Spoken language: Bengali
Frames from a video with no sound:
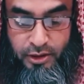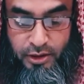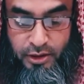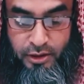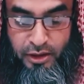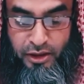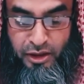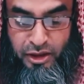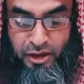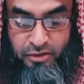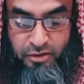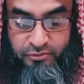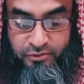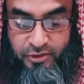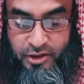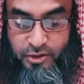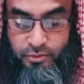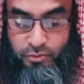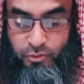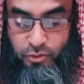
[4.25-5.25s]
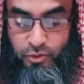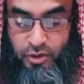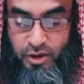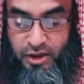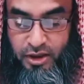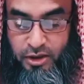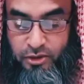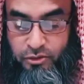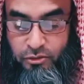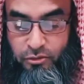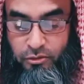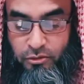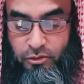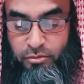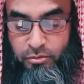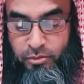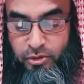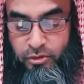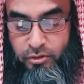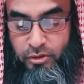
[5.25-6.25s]
ইদানিং ফেসবুকে কিছু লোক
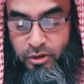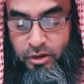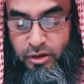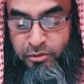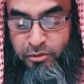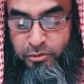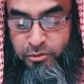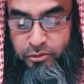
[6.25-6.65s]
মৌলানা